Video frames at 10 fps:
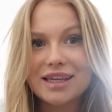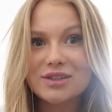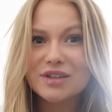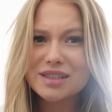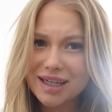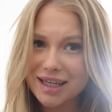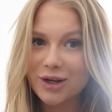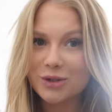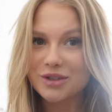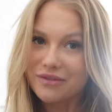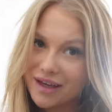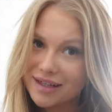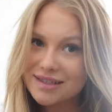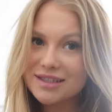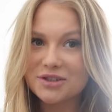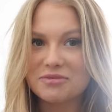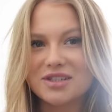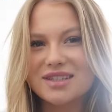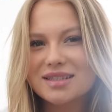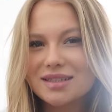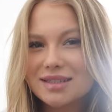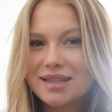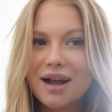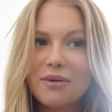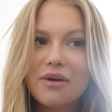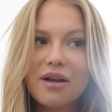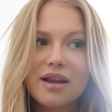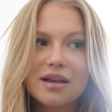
e, właśnie takiej kontrowersji, czy może coś się stało.